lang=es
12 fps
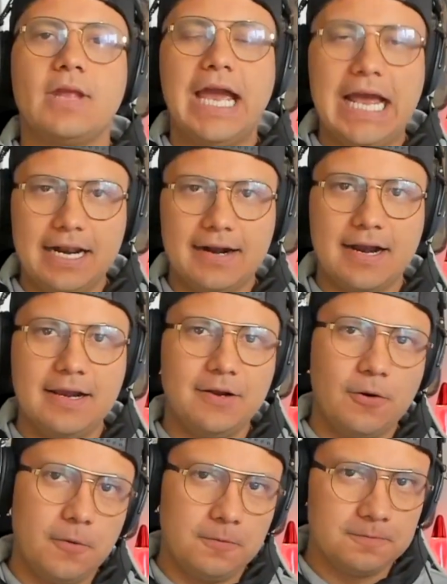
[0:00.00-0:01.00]
el
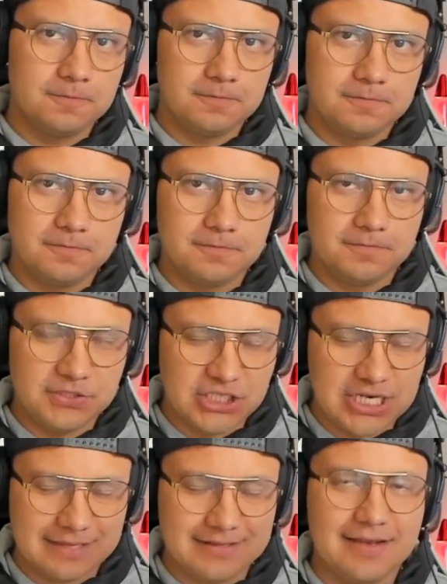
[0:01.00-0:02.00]
reino
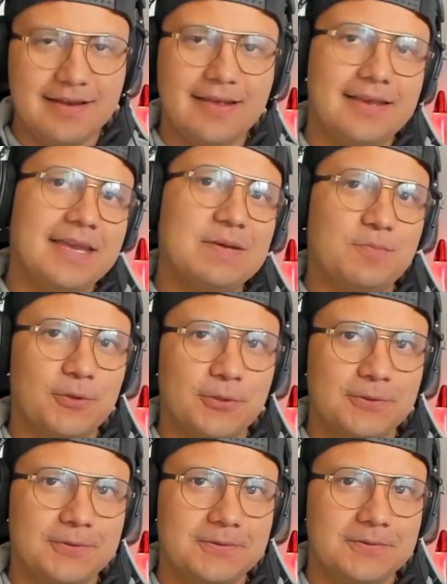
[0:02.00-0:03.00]
ya tiene
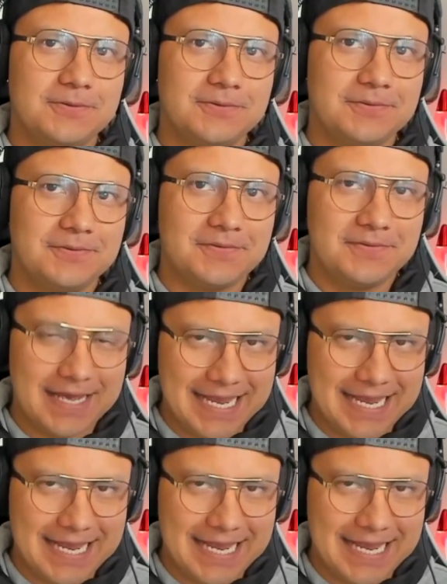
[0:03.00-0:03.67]
equipo de